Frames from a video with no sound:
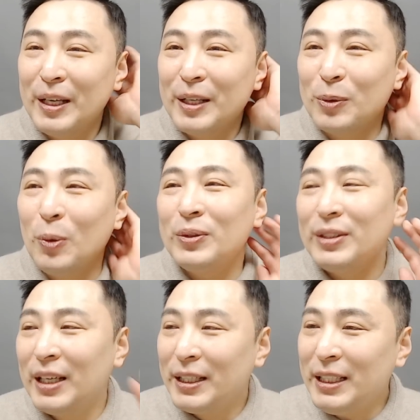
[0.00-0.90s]
농,
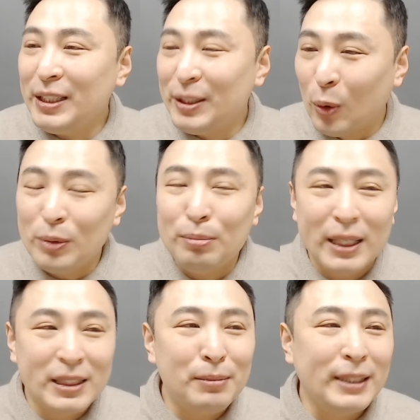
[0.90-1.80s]
이
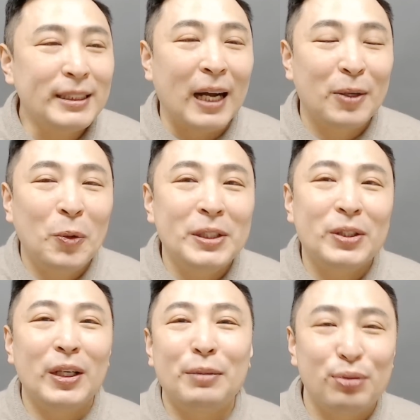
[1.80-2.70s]
논밭을 많이 갖고
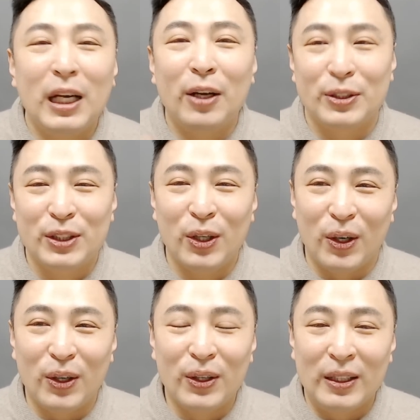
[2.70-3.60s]
있어야 부자였죠?
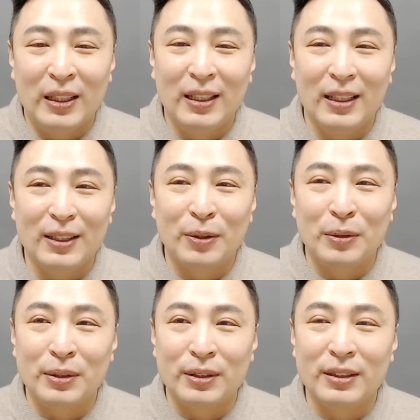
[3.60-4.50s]
예,
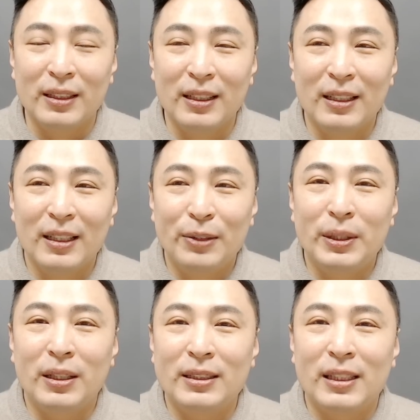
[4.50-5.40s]
여러분.
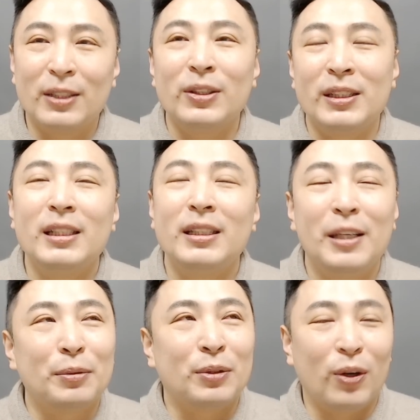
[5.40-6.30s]
우리가 이제 그런 시기
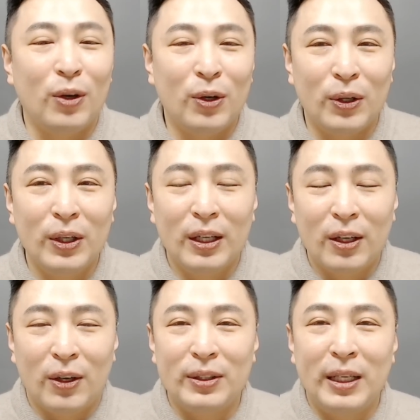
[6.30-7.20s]
때부터
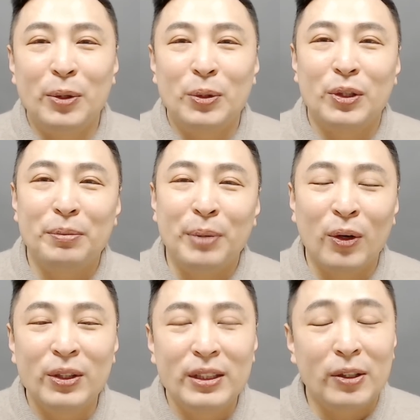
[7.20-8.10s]
어, 내려오던
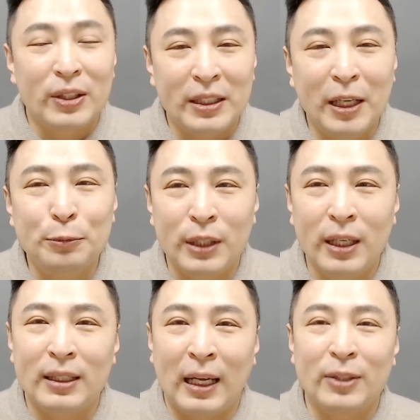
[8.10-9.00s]
명언들이었기
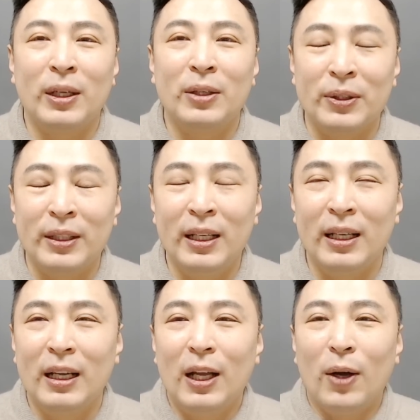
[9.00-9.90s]
때문에 당연한 건데
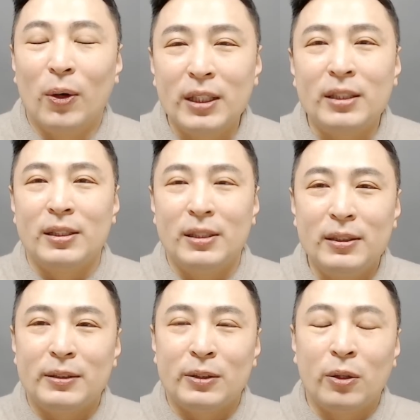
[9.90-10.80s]
어쨌든
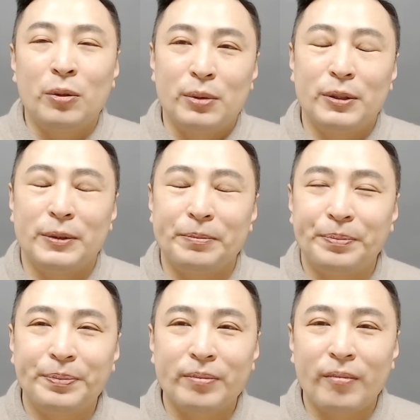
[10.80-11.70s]
여러분
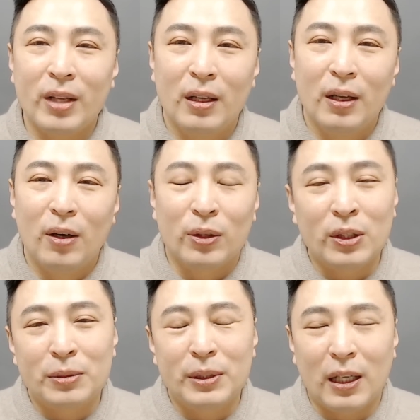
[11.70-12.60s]

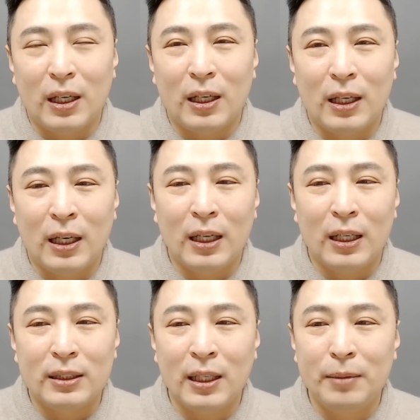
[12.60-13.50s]
어떻습니까?
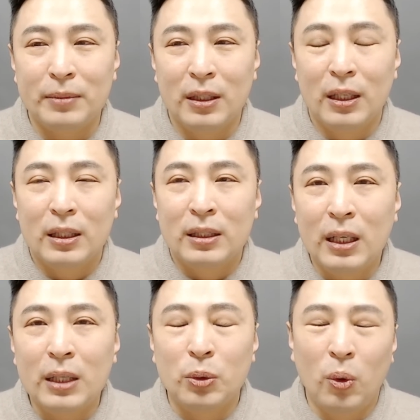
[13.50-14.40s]
아, 참
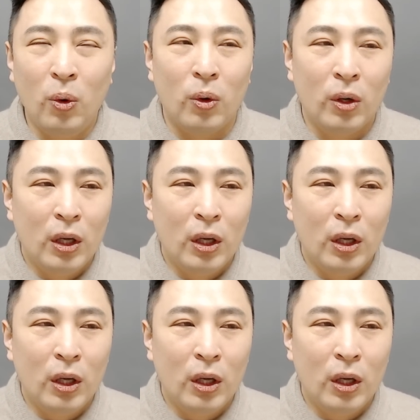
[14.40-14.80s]
그래도